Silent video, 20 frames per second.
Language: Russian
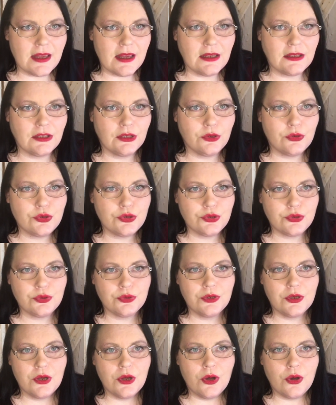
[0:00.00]
это то, что
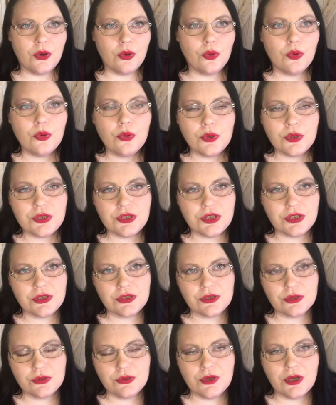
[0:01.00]
он
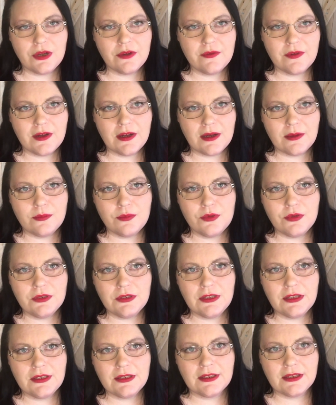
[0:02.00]
очень здорово
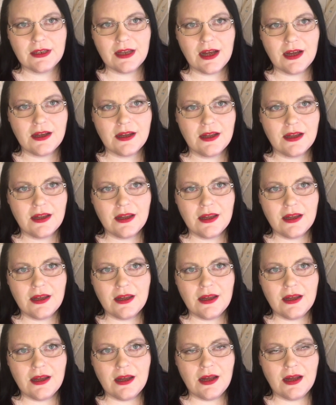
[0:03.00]
работает как
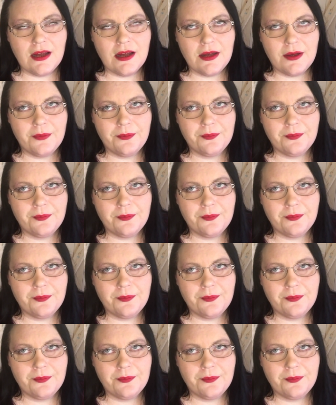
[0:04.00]
э,